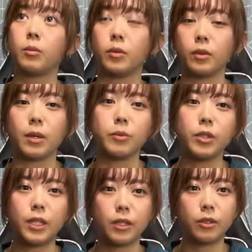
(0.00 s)
ものが向
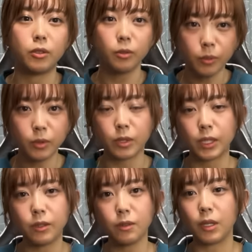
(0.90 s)
いてる人も
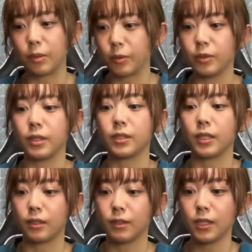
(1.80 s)
いるとは思うんです
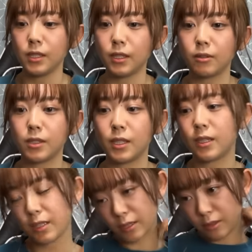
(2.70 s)
けど私はどちら
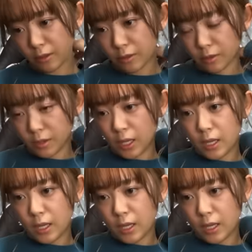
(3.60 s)
かというと